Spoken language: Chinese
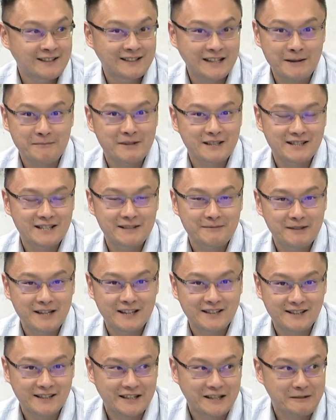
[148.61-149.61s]
那么今
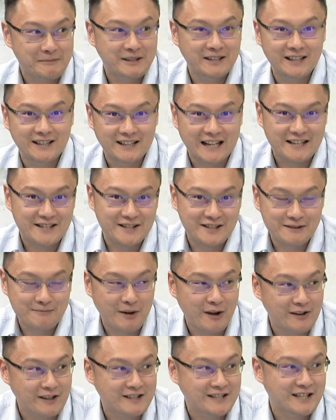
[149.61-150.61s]
天这个和平电塔只是
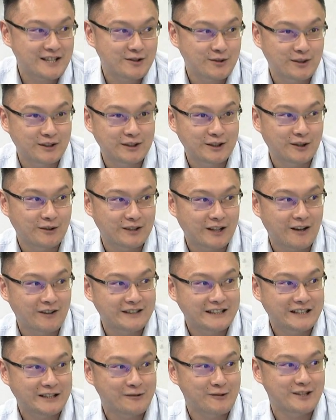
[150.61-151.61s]
冒一个青春痘，然
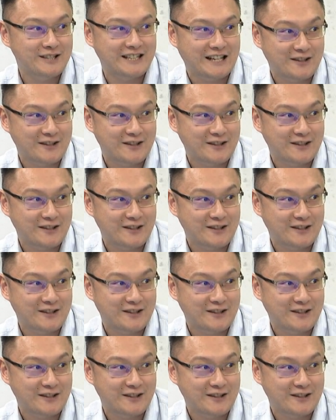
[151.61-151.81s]
后你跟我